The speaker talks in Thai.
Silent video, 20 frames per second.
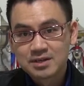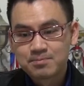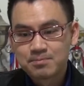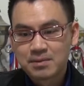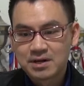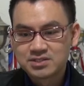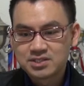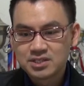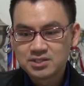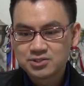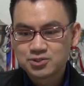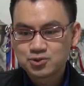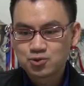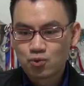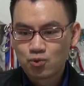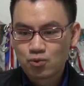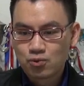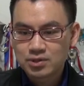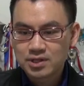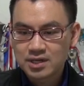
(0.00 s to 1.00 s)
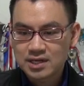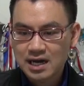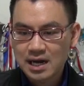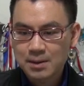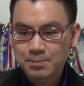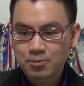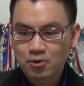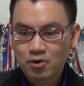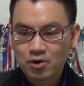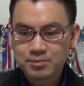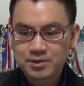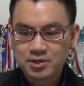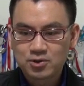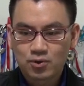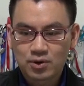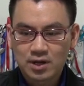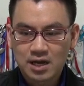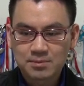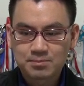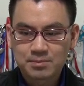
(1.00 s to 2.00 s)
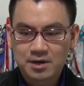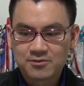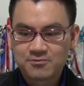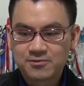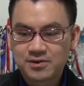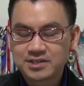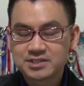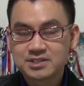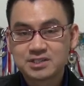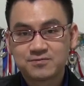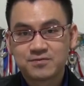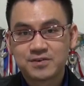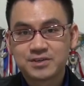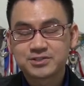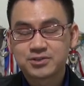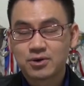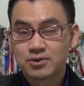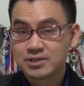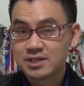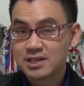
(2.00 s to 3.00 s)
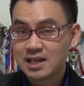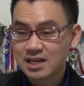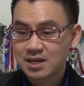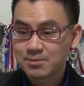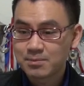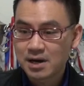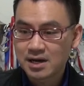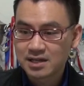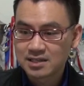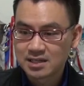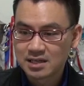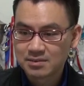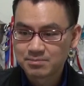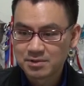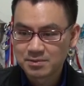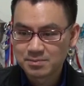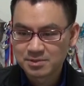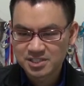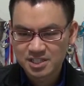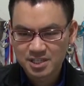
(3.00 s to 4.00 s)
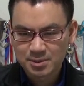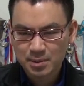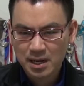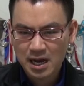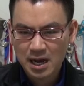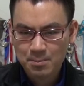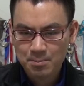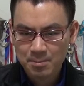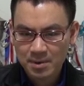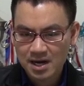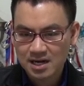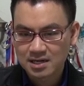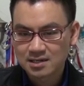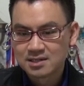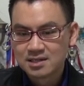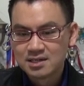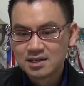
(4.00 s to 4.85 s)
มาจิ้นสูงนะครับ เพราะมีโรงงานใหม่เฟส1เฟส2ที่ลาดกระบังเนี่ยมีประสิทธิภาพมาก